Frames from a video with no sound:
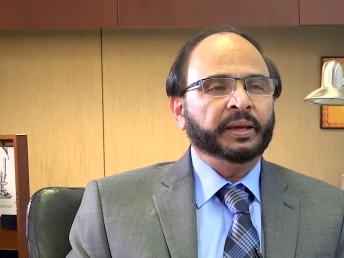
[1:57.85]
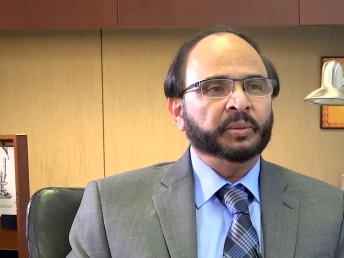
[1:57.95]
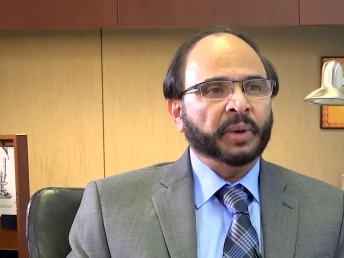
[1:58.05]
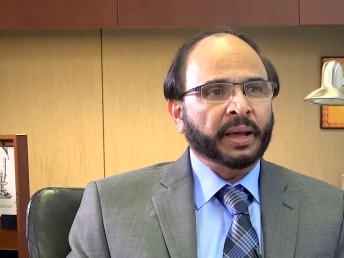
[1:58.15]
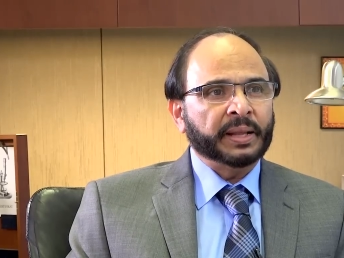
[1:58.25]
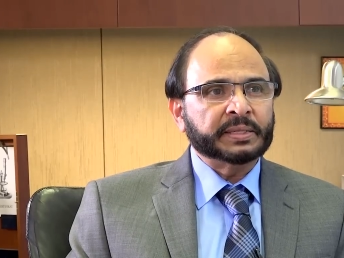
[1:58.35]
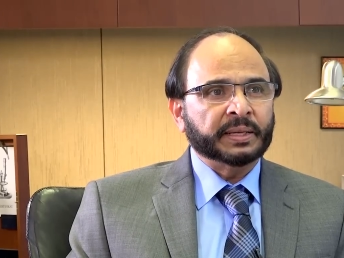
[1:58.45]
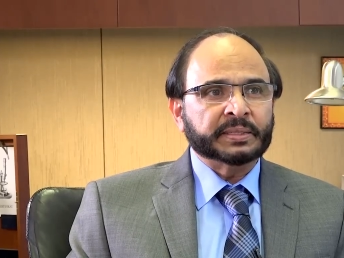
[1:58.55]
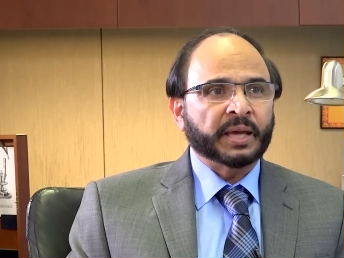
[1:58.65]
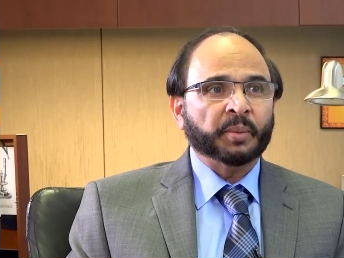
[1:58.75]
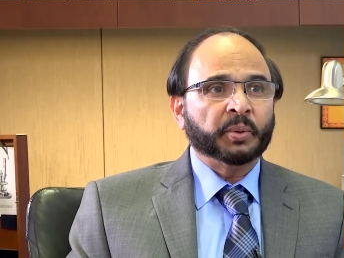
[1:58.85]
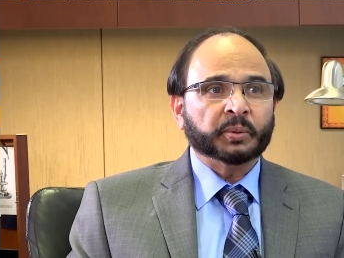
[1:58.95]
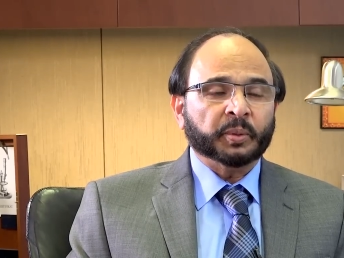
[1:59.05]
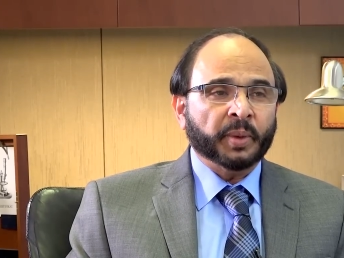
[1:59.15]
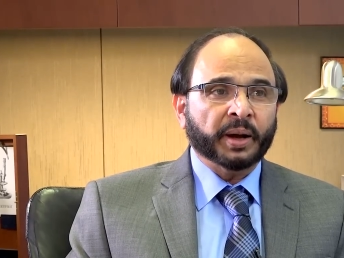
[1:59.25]
लेकिन 12 सेल से आपको
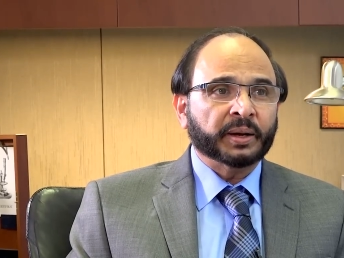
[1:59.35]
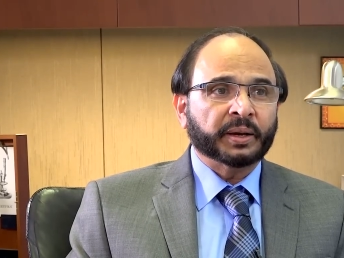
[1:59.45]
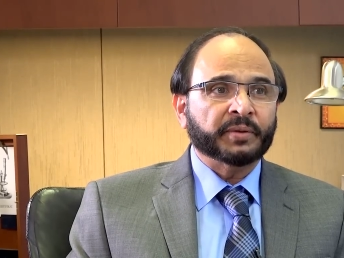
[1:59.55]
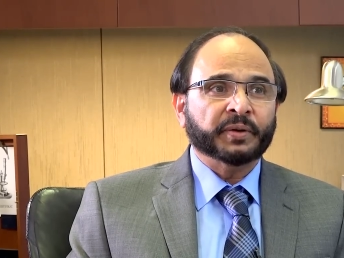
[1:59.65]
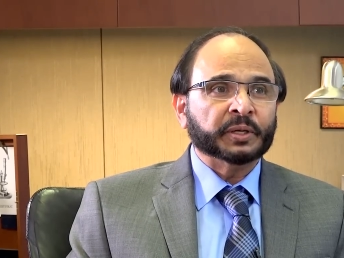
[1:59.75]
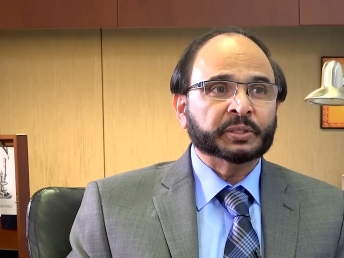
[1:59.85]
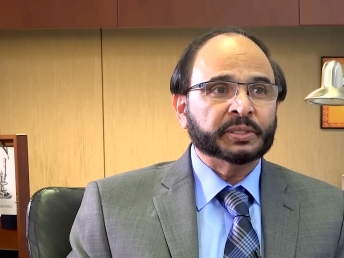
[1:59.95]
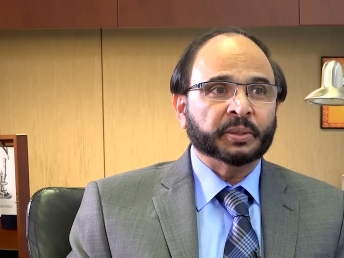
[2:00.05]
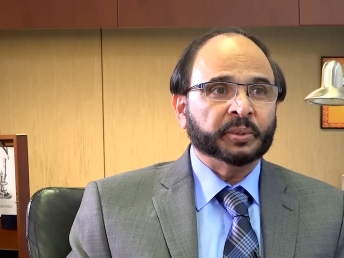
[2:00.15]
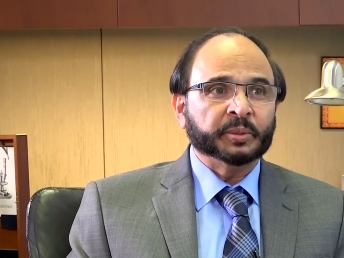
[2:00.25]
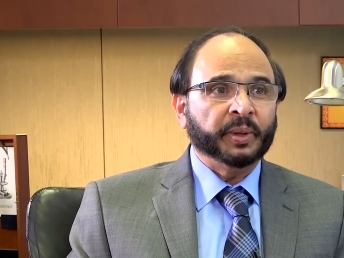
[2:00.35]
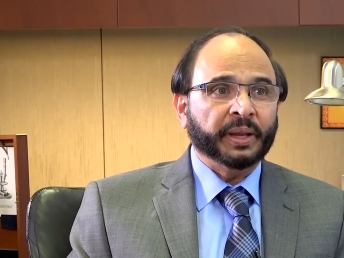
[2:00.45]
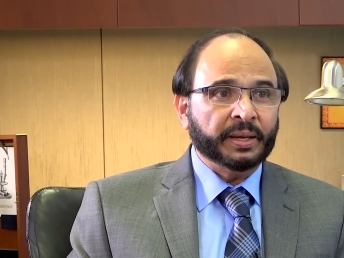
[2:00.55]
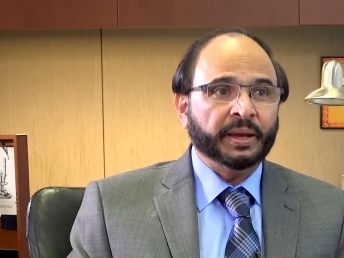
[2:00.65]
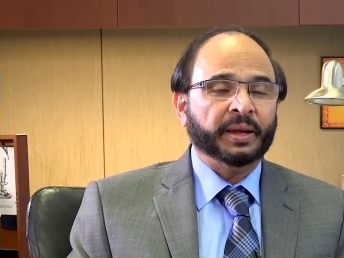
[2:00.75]
दिमाग के फंक्शन समझ में
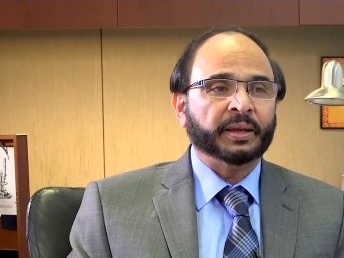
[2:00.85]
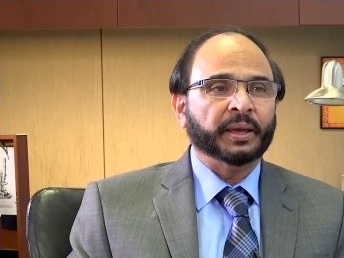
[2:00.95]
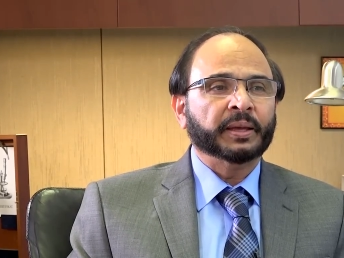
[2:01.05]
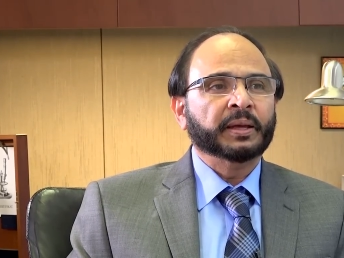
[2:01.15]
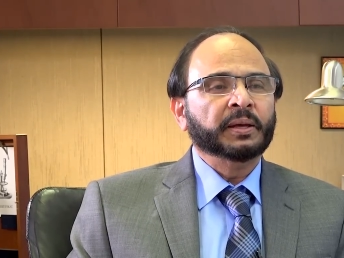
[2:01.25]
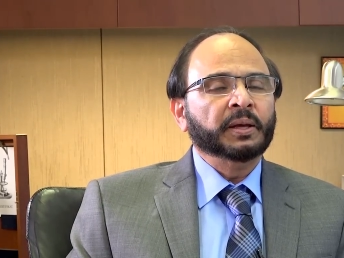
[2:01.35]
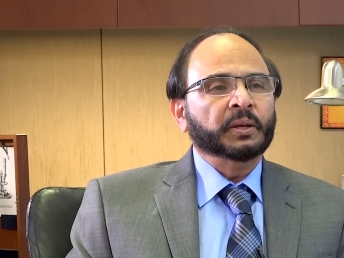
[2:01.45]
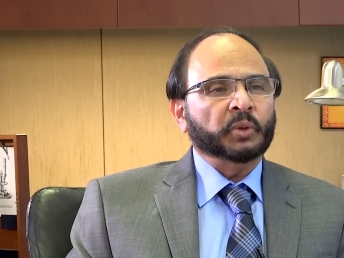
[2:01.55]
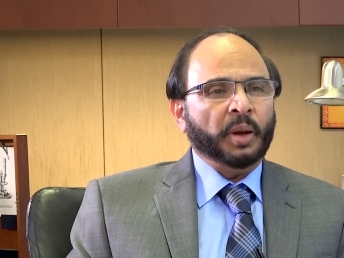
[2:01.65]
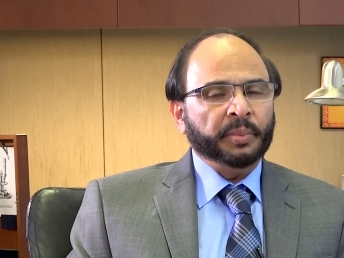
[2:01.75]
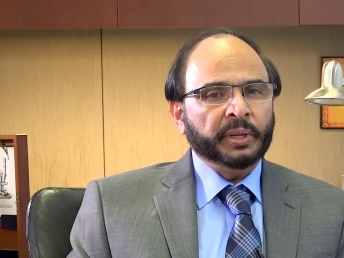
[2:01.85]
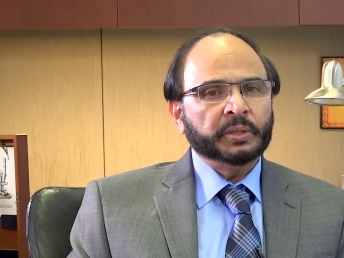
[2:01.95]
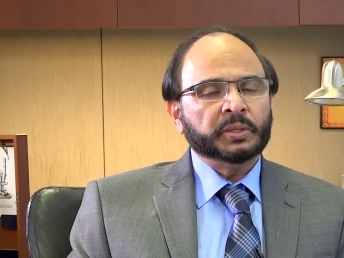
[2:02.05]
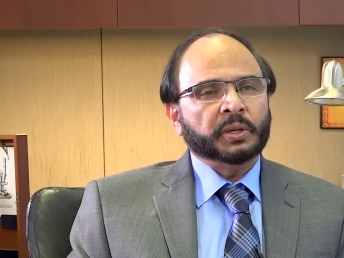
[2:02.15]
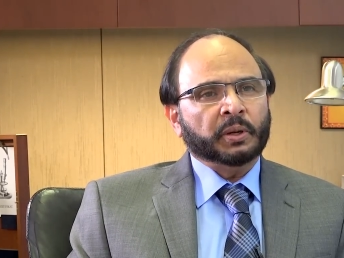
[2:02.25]
नहीं आएंगे तो हमने
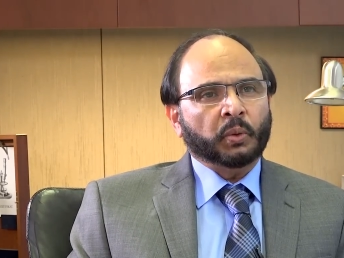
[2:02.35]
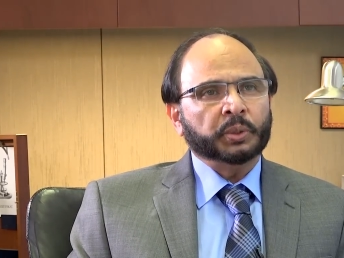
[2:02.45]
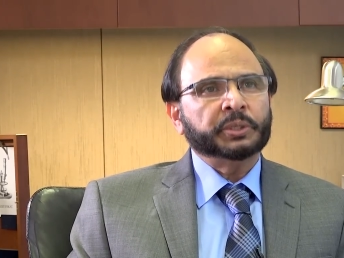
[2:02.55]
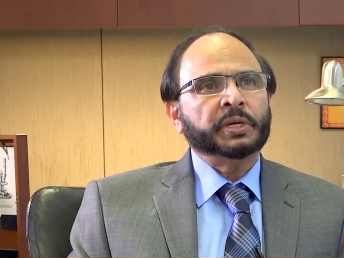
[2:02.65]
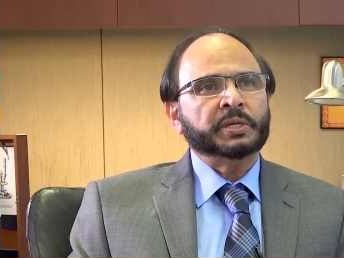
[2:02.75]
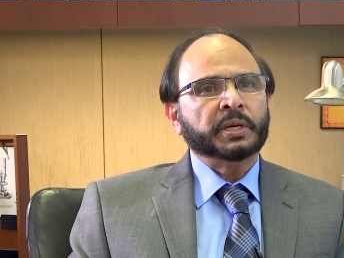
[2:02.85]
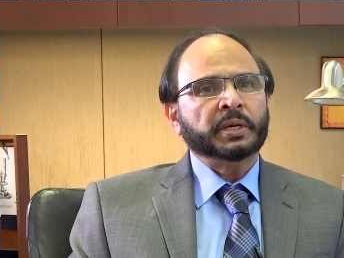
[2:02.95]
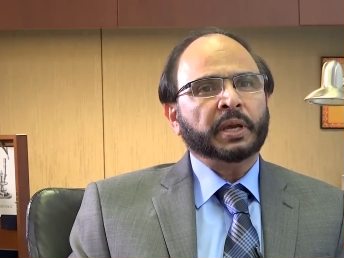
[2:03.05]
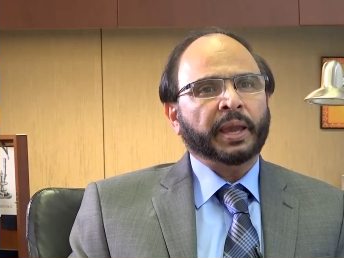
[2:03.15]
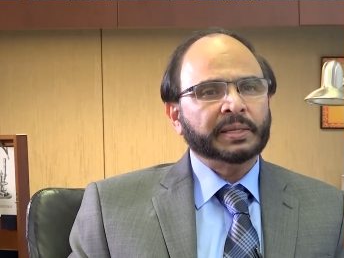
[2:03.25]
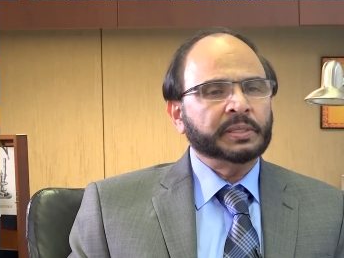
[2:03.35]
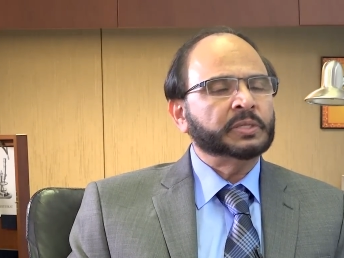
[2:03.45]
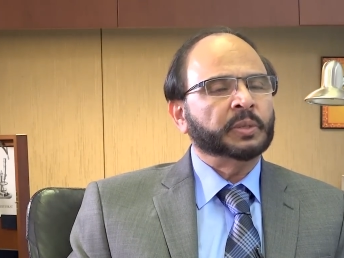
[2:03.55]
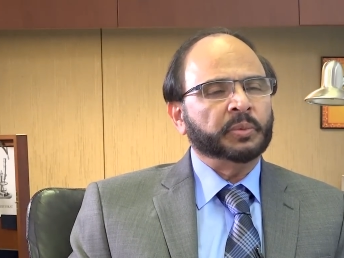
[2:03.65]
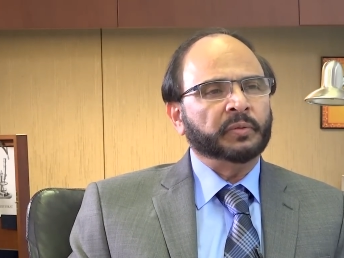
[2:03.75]
कोशिश ये की कि ऐसी चिप